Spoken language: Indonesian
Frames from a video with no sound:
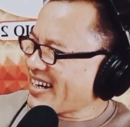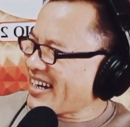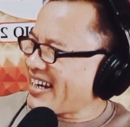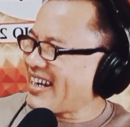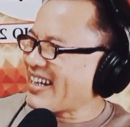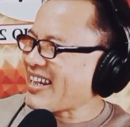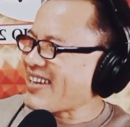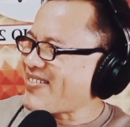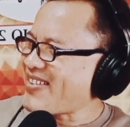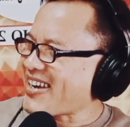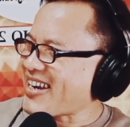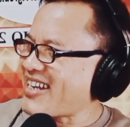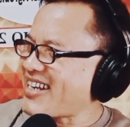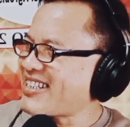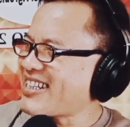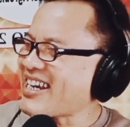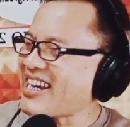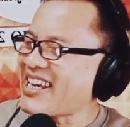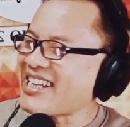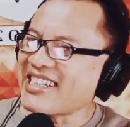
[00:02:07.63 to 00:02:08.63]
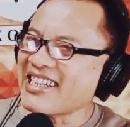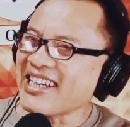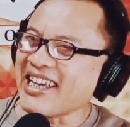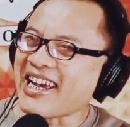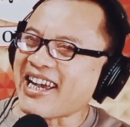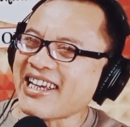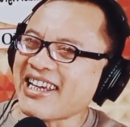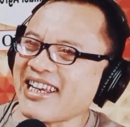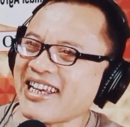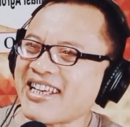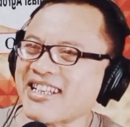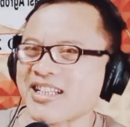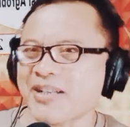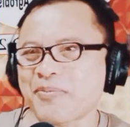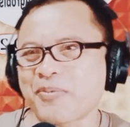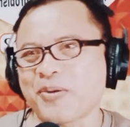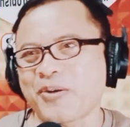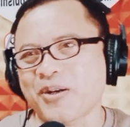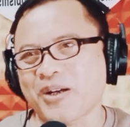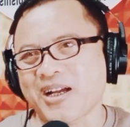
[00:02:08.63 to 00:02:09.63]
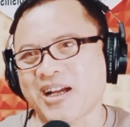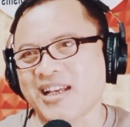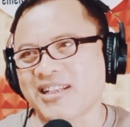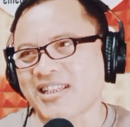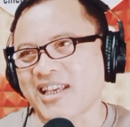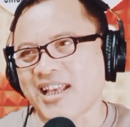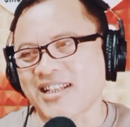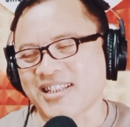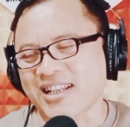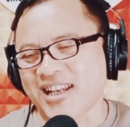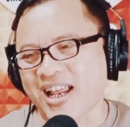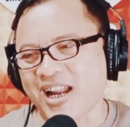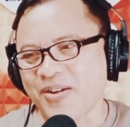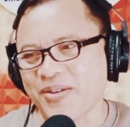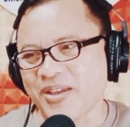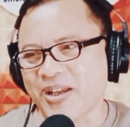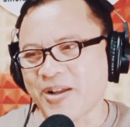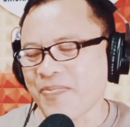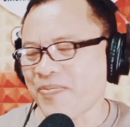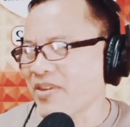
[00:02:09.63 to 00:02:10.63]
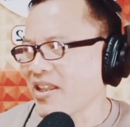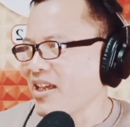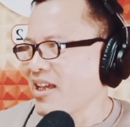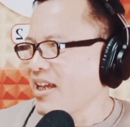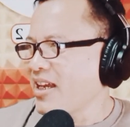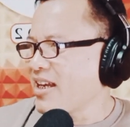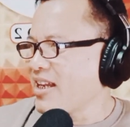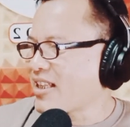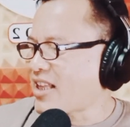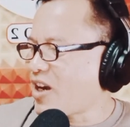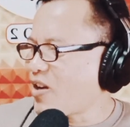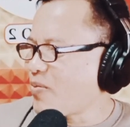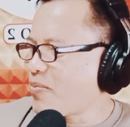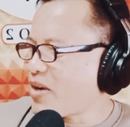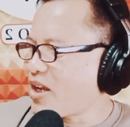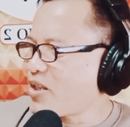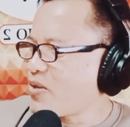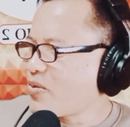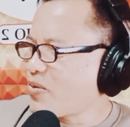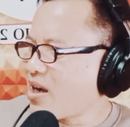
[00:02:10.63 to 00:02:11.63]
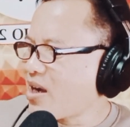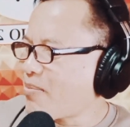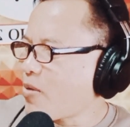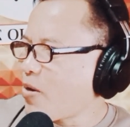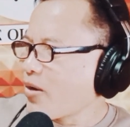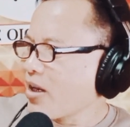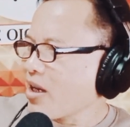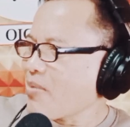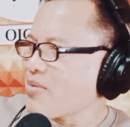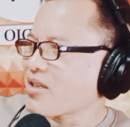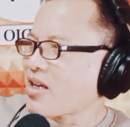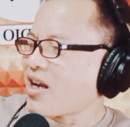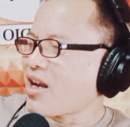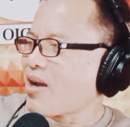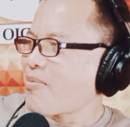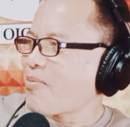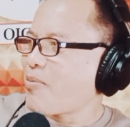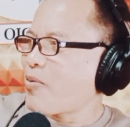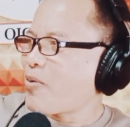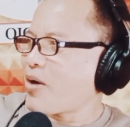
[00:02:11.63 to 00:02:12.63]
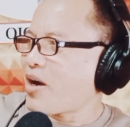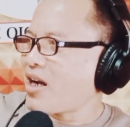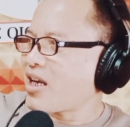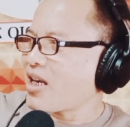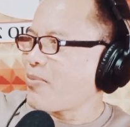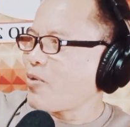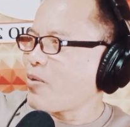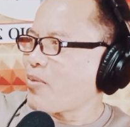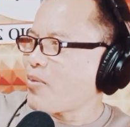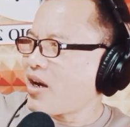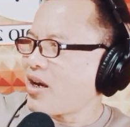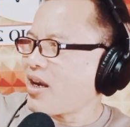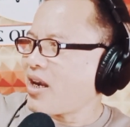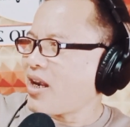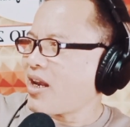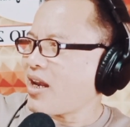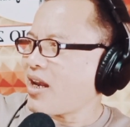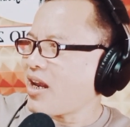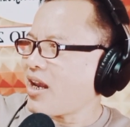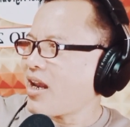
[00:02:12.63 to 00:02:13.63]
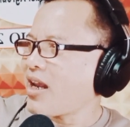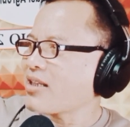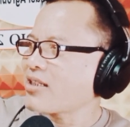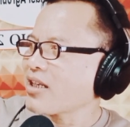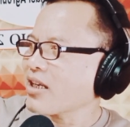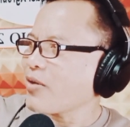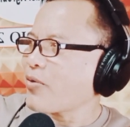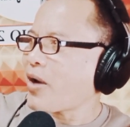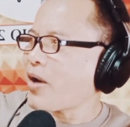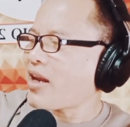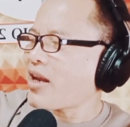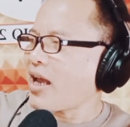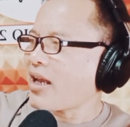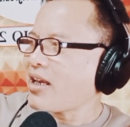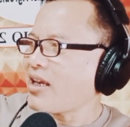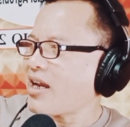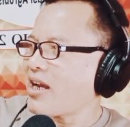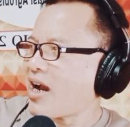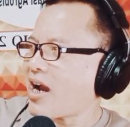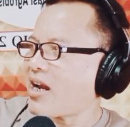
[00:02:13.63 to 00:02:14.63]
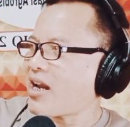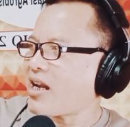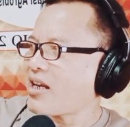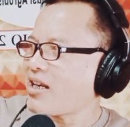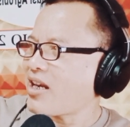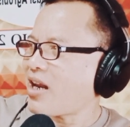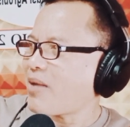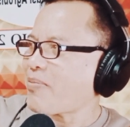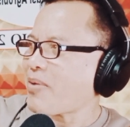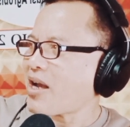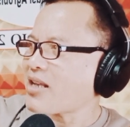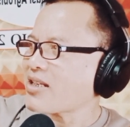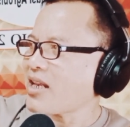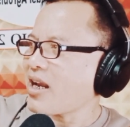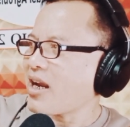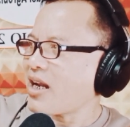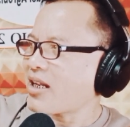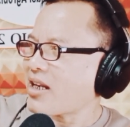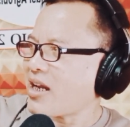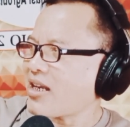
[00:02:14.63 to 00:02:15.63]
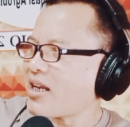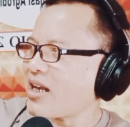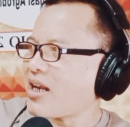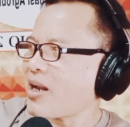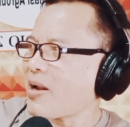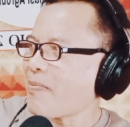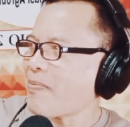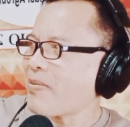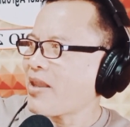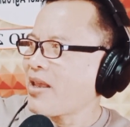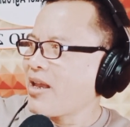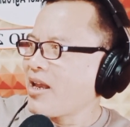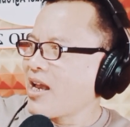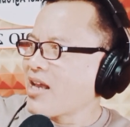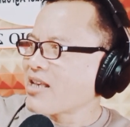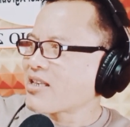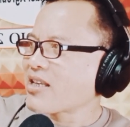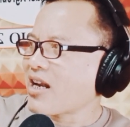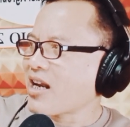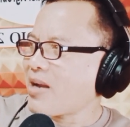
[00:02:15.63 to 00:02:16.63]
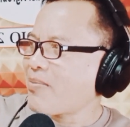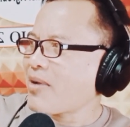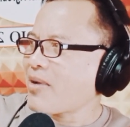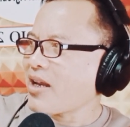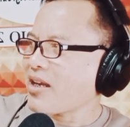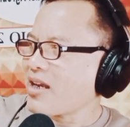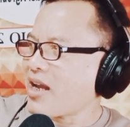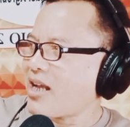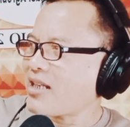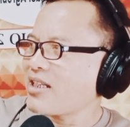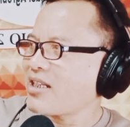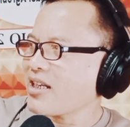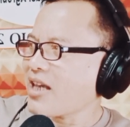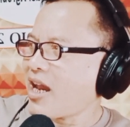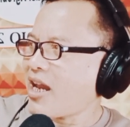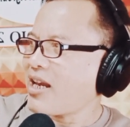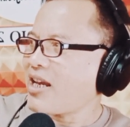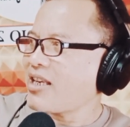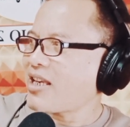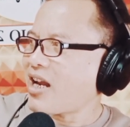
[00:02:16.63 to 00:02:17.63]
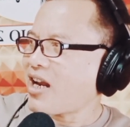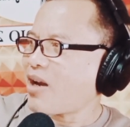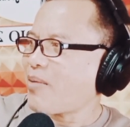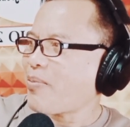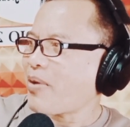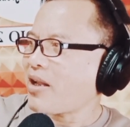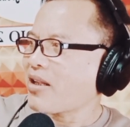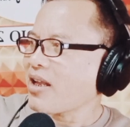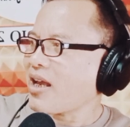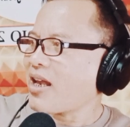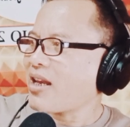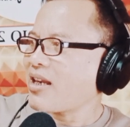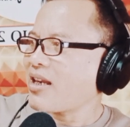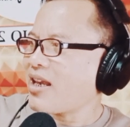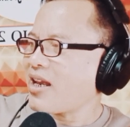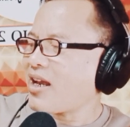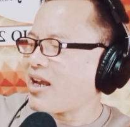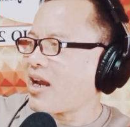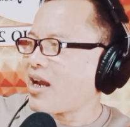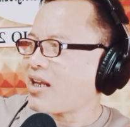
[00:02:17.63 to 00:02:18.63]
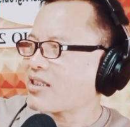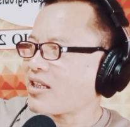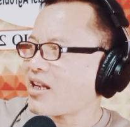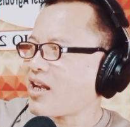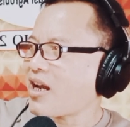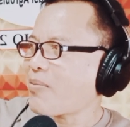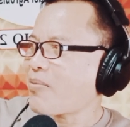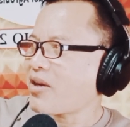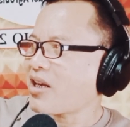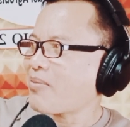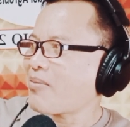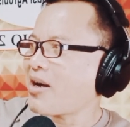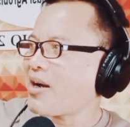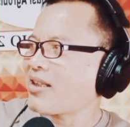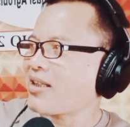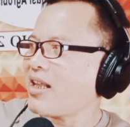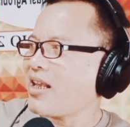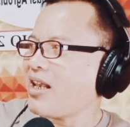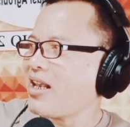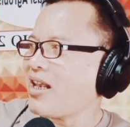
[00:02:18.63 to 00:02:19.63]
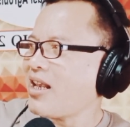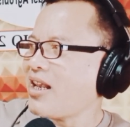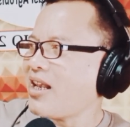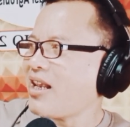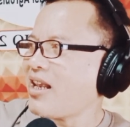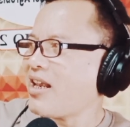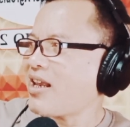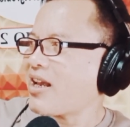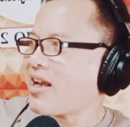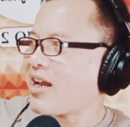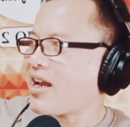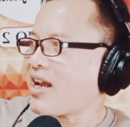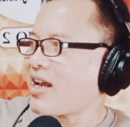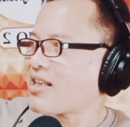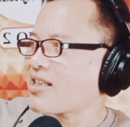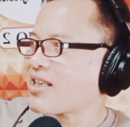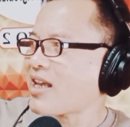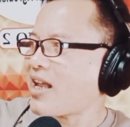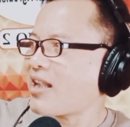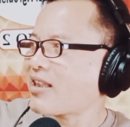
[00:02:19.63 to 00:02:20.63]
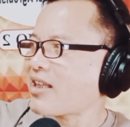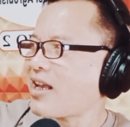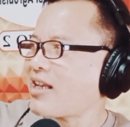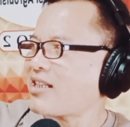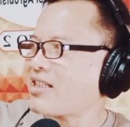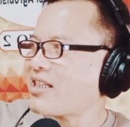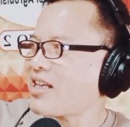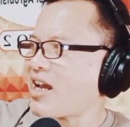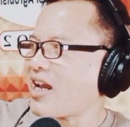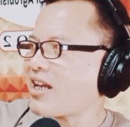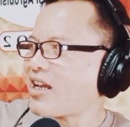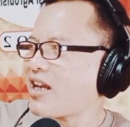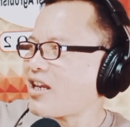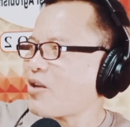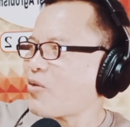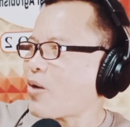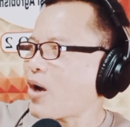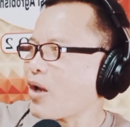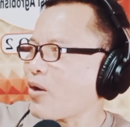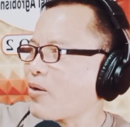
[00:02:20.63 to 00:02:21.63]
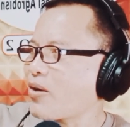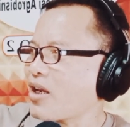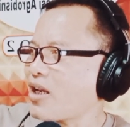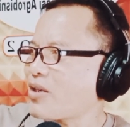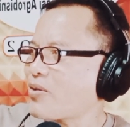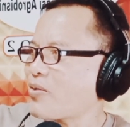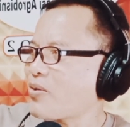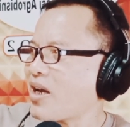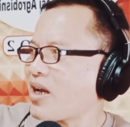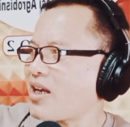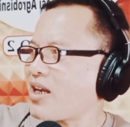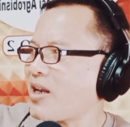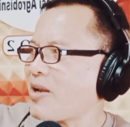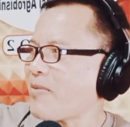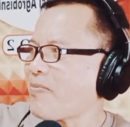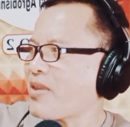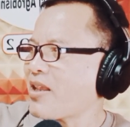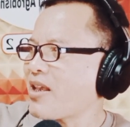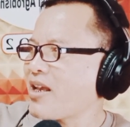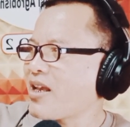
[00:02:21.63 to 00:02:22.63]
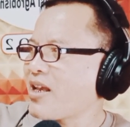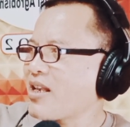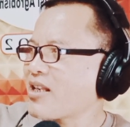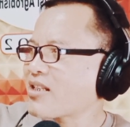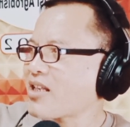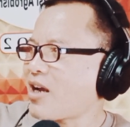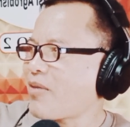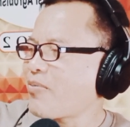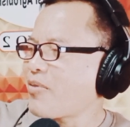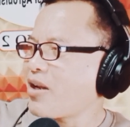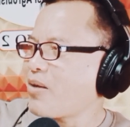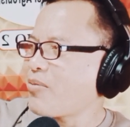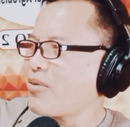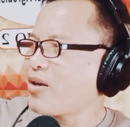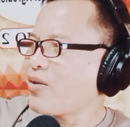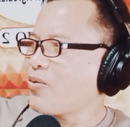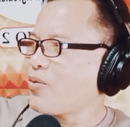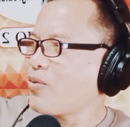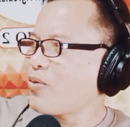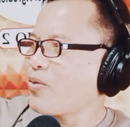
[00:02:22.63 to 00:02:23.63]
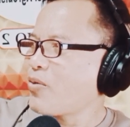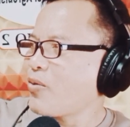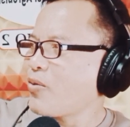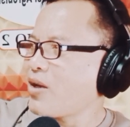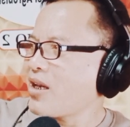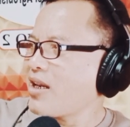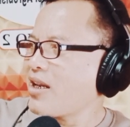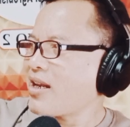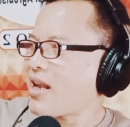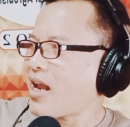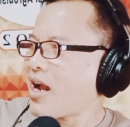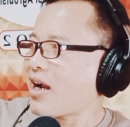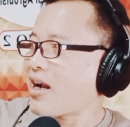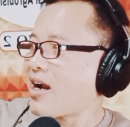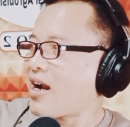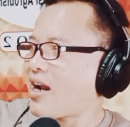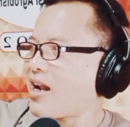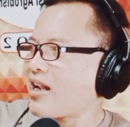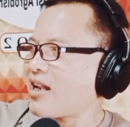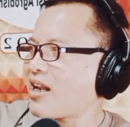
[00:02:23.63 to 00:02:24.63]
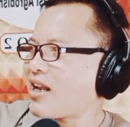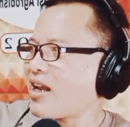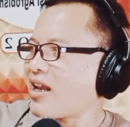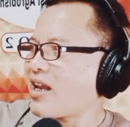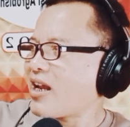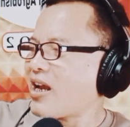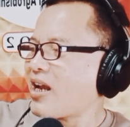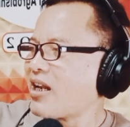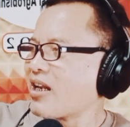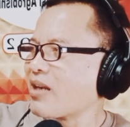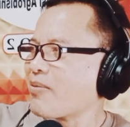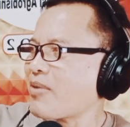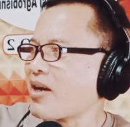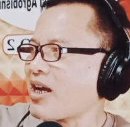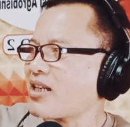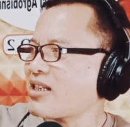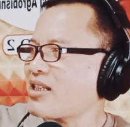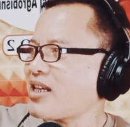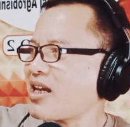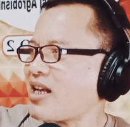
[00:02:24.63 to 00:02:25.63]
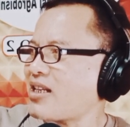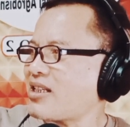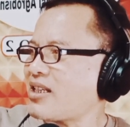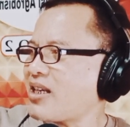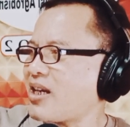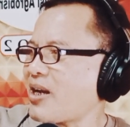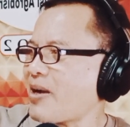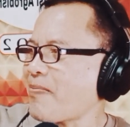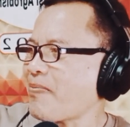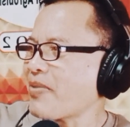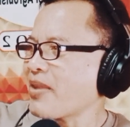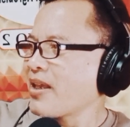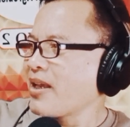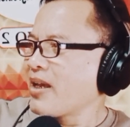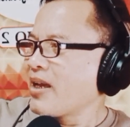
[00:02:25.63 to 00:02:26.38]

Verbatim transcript: Oke, terima kasih Haji ya Semoga sehat selalu ya. Ini tak lupa juga mau kirim salam buat Ibu Made Sriwedari yang ada di Denpasar katanya ya. Salam dari Haji Rai di Jalan Petra nih ya, sedang menikmati ya santai siangnya di warungnya juga nih sambil menunggui dagangannya ya. Terima kasih Haji ya.